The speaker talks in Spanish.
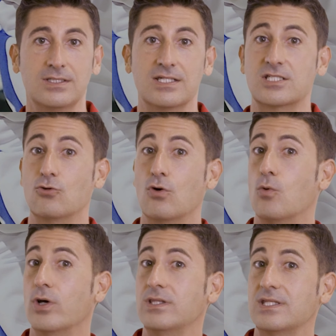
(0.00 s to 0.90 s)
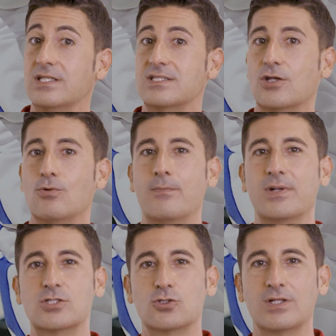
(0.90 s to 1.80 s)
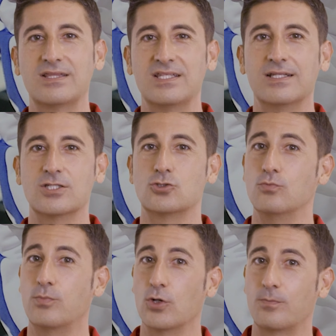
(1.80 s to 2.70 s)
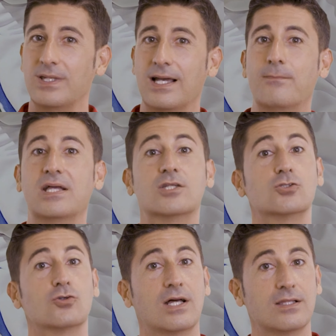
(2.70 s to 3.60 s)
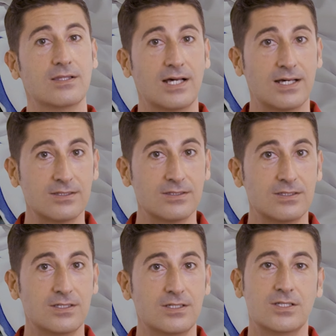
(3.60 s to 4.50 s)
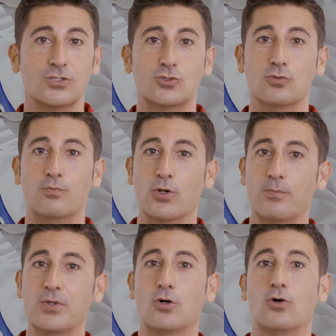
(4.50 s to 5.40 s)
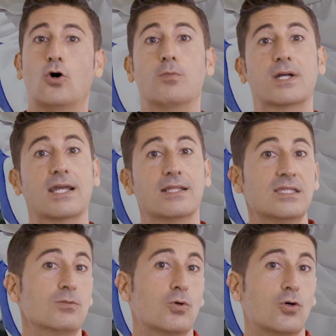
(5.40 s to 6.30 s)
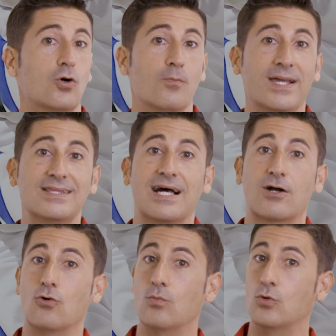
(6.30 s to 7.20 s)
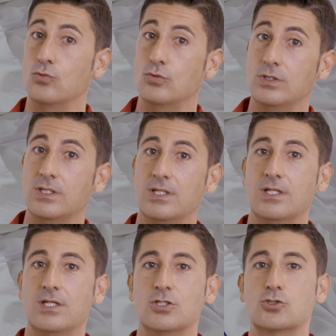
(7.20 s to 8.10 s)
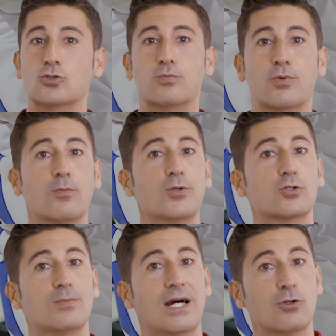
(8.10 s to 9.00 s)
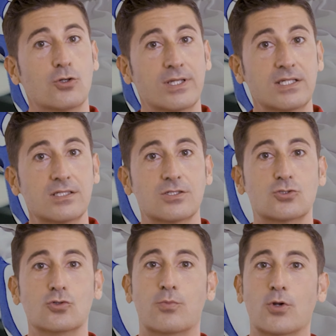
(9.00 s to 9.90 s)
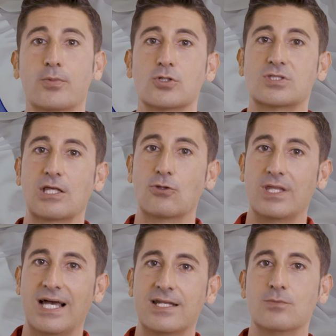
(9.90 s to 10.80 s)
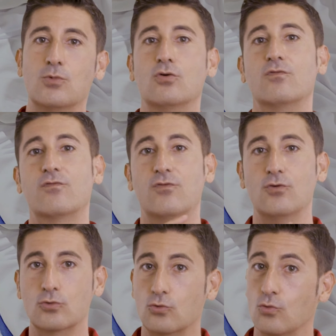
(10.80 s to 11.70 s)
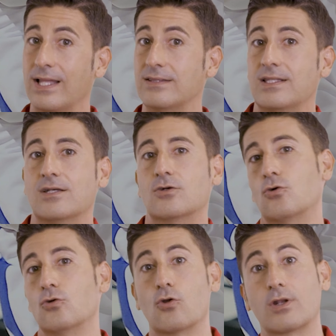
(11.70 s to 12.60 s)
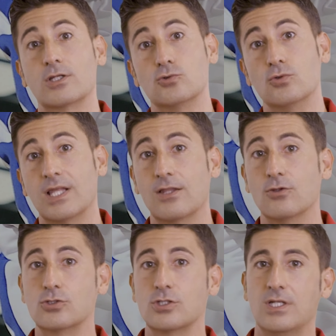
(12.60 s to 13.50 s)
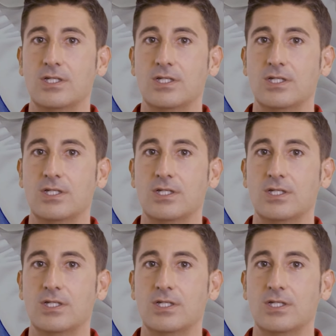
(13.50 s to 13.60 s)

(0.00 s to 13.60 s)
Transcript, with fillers: Y ese nuevo ente, esa nueva persona, tiene su propia personalidad, su propio objetivo o meta común, sus propios valores, su propio estado de ánimo fluctuante con los resultados